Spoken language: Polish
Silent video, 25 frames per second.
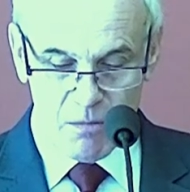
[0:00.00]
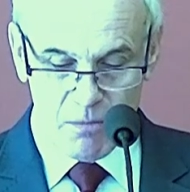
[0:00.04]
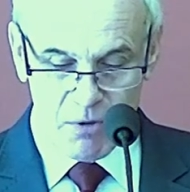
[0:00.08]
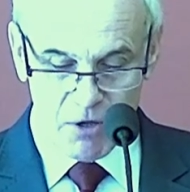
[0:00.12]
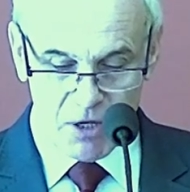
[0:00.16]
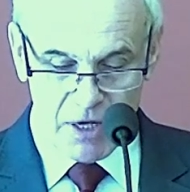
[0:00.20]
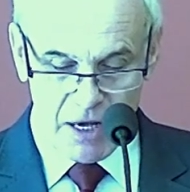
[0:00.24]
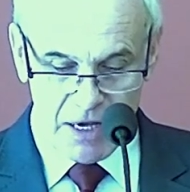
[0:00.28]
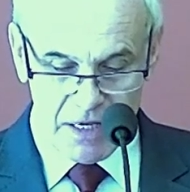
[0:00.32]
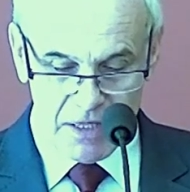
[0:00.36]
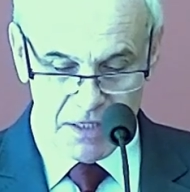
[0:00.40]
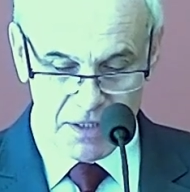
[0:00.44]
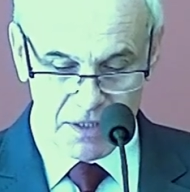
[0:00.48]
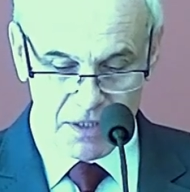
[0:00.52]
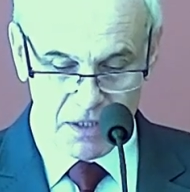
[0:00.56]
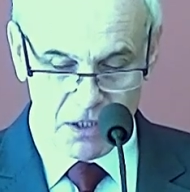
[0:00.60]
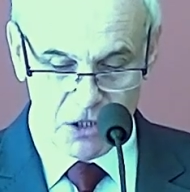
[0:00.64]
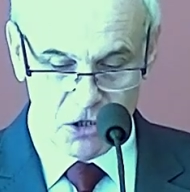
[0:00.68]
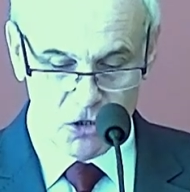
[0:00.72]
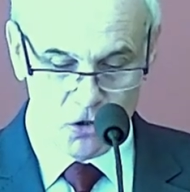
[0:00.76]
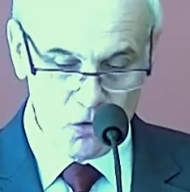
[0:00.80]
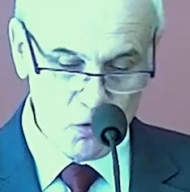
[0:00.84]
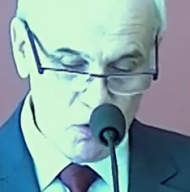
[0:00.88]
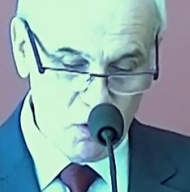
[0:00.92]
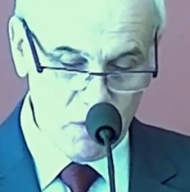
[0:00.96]

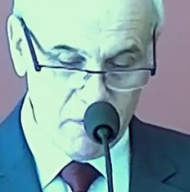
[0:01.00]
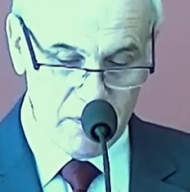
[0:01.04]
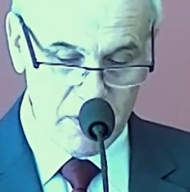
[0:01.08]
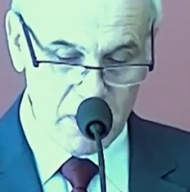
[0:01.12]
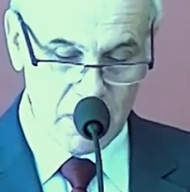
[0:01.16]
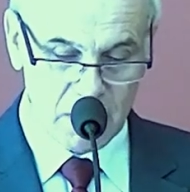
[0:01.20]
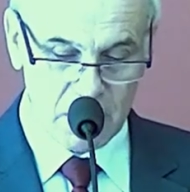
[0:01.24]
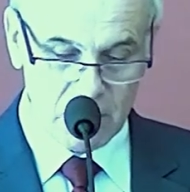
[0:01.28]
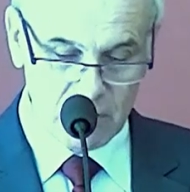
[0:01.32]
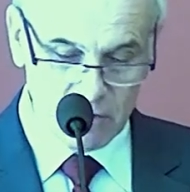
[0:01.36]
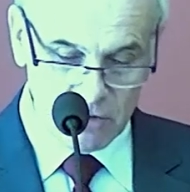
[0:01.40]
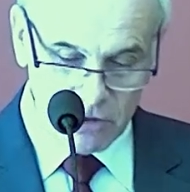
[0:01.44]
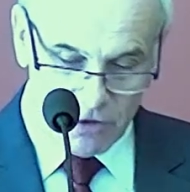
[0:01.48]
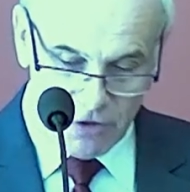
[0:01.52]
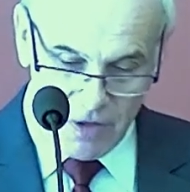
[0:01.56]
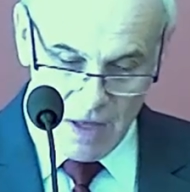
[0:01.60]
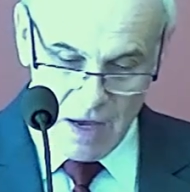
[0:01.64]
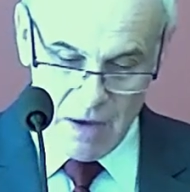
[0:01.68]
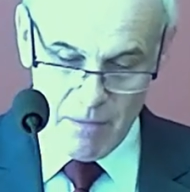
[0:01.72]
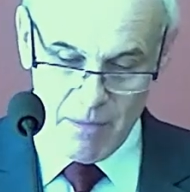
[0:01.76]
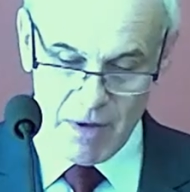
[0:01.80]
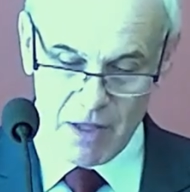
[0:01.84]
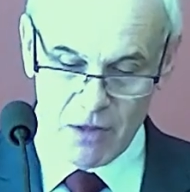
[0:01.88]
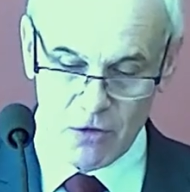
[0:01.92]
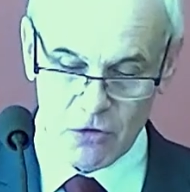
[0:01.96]
Pogański człowiek to
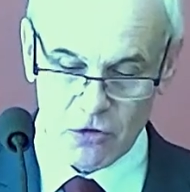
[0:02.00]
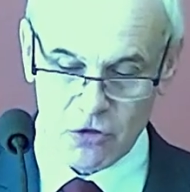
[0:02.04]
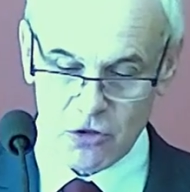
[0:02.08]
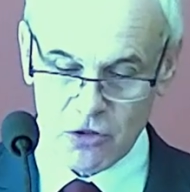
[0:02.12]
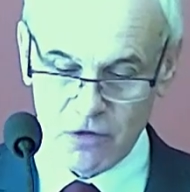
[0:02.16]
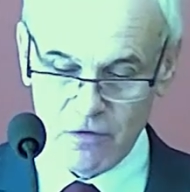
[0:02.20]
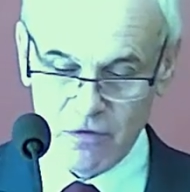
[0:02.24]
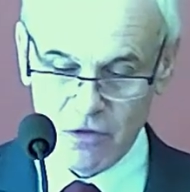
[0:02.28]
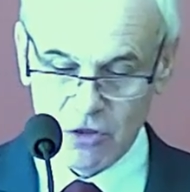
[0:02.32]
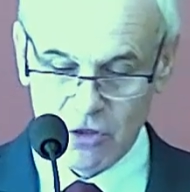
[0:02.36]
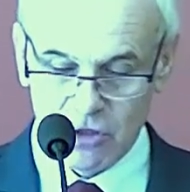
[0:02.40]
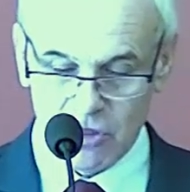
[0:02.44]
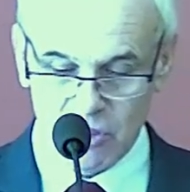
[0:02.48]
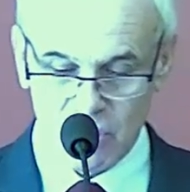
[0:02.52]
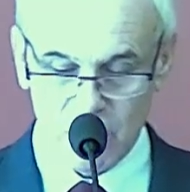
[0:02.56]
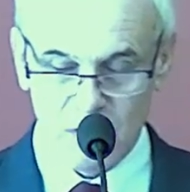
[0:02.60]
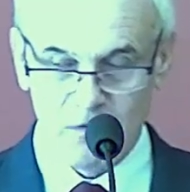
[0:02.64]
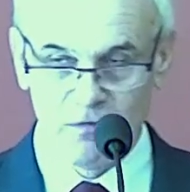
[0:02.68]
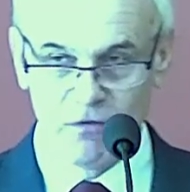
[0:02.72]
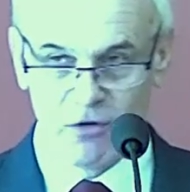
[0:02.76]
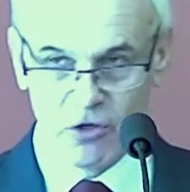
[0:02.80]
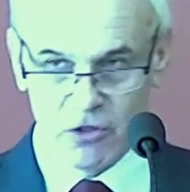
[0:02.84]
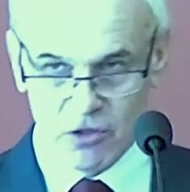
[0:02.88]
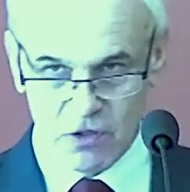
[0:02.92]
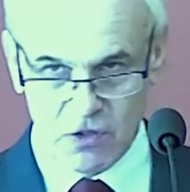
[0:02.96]
Naman oczywiście,
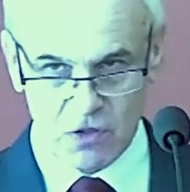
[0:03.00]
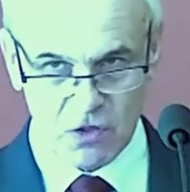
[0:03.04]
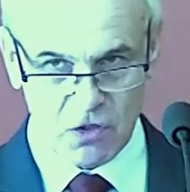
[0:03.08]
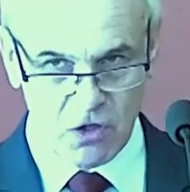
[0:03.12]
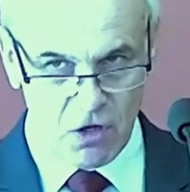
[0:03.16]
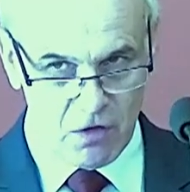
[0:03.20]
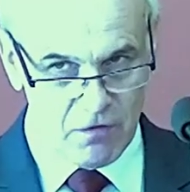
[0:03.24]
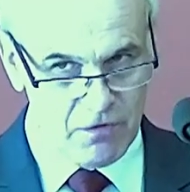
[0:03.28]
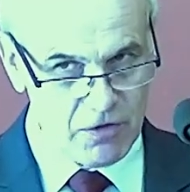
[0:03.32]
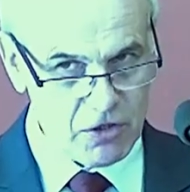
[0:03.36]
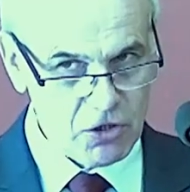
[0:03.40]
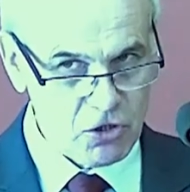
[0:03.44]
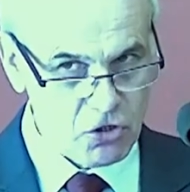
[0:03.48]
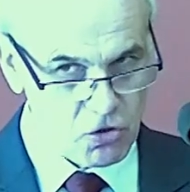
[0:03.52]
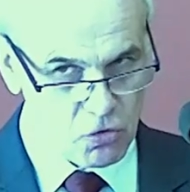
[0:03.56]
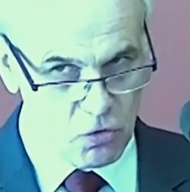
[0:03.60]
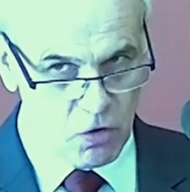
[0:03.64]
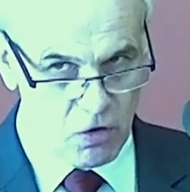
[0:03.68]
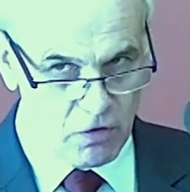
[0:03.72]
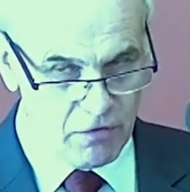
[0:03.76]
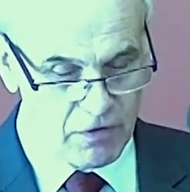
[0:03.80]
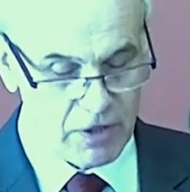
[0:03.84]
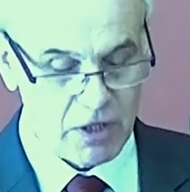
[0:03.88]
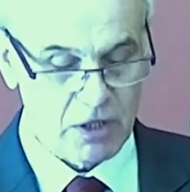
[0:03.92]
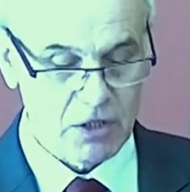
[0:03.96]
wojskowy
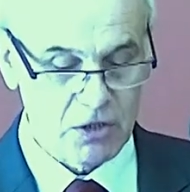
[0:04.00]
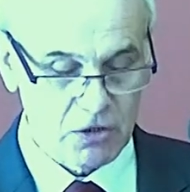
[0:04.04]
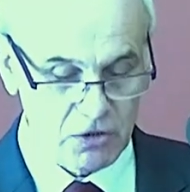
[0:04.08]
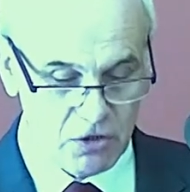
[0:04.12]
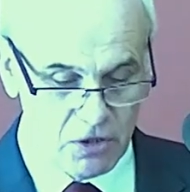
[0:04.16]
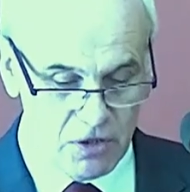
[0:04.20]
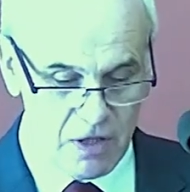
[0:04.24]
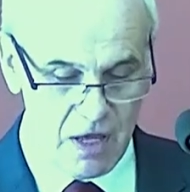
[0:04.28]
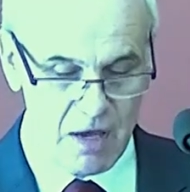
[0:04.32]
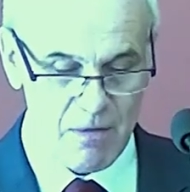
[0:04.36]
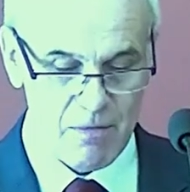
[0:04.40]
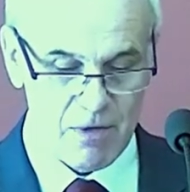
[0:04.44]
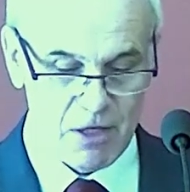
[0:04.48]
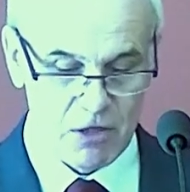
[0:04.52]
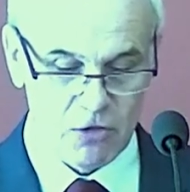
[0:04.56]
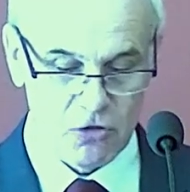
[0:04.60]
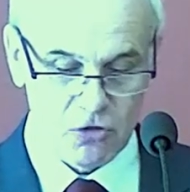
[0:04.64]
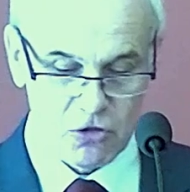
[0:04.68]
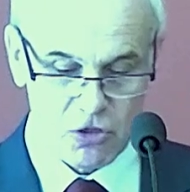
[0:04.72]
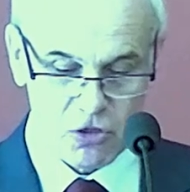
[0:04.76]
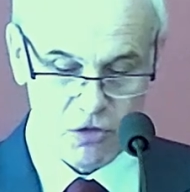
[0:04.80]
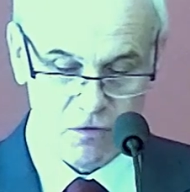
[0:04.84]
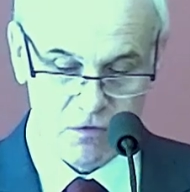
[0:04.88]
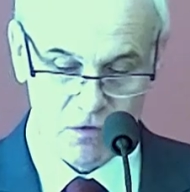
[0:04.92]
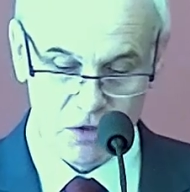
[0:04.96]
człowiek to Naman
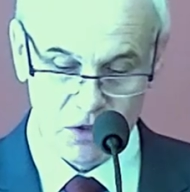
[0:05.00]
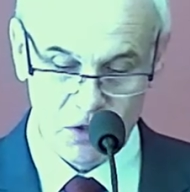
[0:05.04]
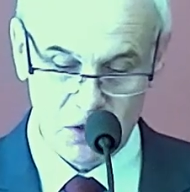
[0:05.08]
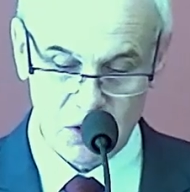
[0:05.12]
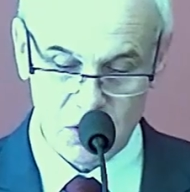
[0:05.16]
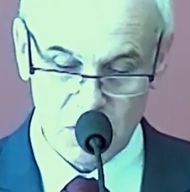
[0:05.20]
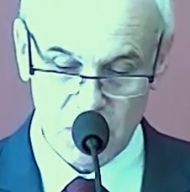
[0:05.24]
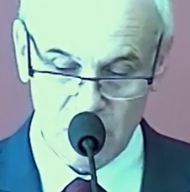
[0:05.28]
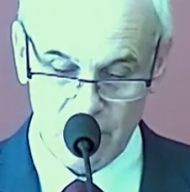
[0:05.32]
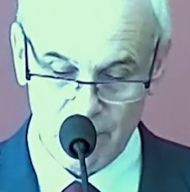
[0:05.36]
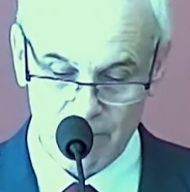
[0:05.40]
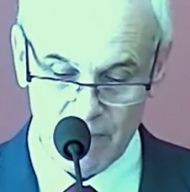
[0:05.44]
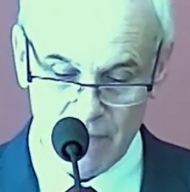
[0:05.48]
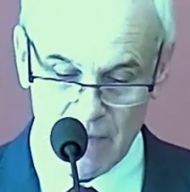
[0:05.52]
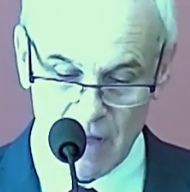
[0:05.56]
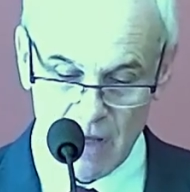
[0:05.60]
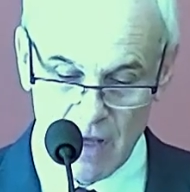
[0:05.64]
oczywiście,